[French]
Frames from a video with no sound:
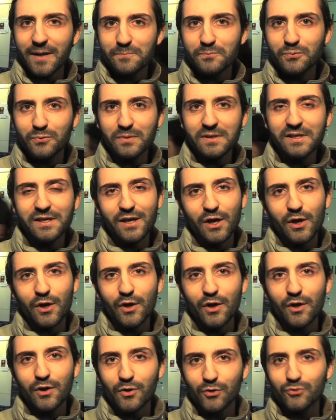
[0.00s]
Et puis,
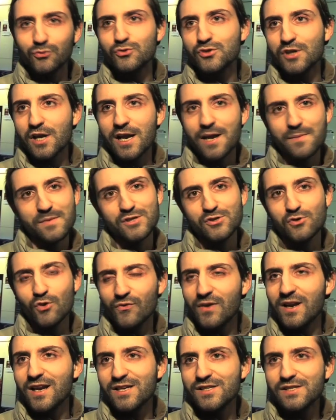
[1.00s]
euh, quand on sera à la
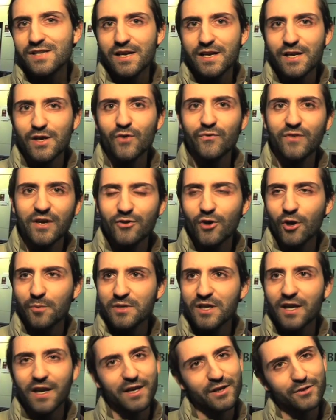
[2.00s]
maison, on va l'installer, on va
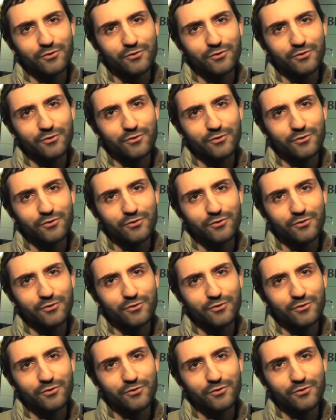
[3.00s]
dormir.